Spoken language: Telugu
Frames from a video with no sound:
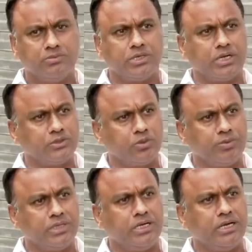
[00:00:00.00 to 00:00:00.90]
మరి
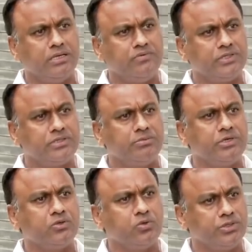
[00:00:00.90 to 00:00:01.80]
రాజగోపాల్ రెడ్డి లాంటి వ్యక్తిని
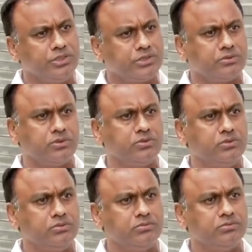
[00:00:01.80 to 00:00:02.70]
మనం దూరం చేసుకోవద్దు